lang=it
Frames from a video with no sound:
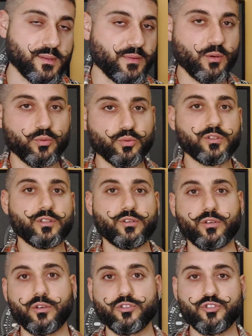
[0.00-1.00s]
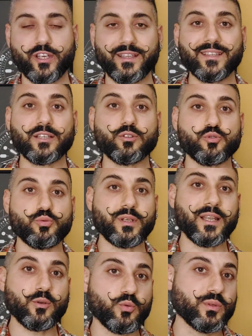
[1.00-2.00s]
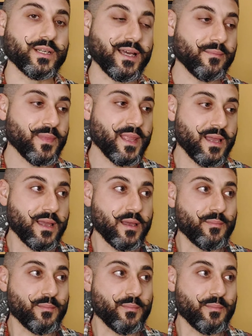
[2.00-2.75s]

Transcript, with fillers: sappiamo tutti l'orologio che è andato sulla Luna,